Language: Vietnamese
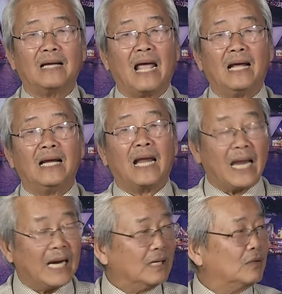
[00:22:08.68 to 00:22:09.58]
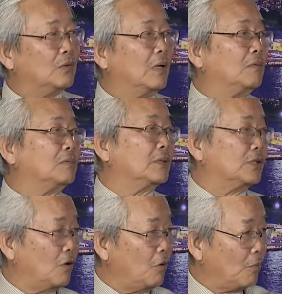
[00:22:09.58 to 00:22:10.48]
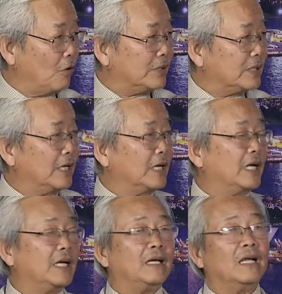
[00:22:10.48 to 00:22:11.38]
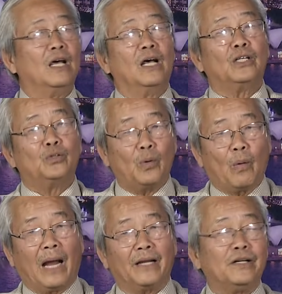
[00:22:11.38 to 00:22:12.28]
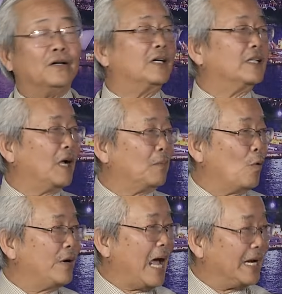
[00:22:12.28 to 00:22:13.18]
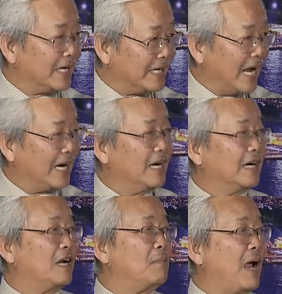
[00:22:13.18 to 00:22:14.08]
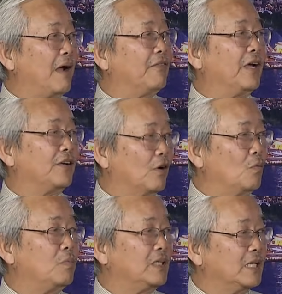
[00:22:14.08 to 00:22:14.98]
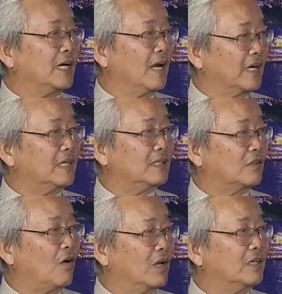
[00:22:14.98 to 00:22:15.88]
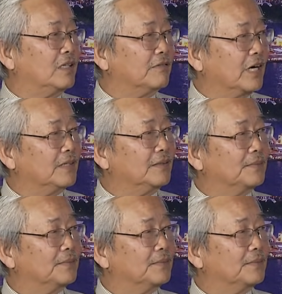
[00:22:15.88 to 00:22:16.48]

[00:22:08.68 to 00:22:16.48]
đáng khen của ông Scott Morrison khi xuất ngoại giữa cái thời buổi đại dịch này để mang về cho úc những cái lợi ích to lớn như vậy